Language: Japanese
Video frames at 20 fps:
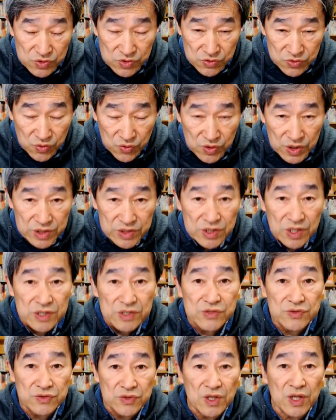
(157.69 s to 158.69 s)
つの動画に対
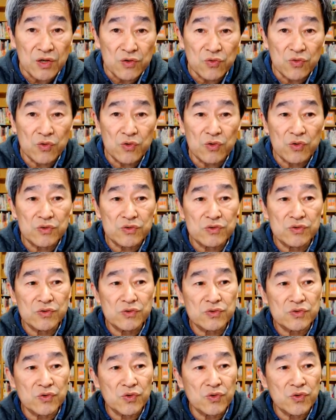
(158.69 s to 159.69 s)
するね広
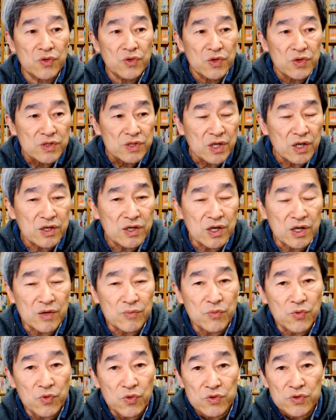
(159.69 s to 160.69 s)
告の単価が
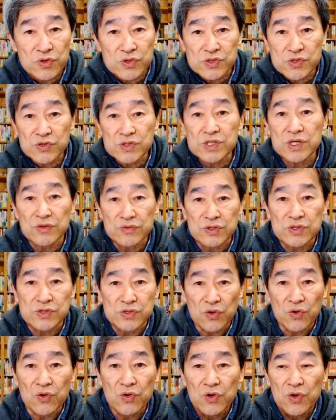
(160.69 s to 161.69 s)
ものすごい違うんで
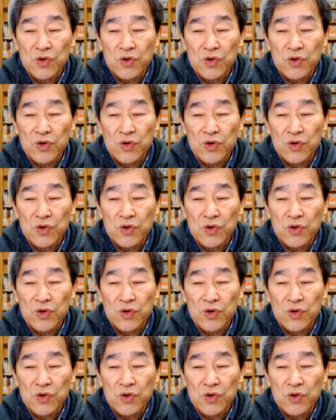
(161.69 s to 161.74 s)
すよ。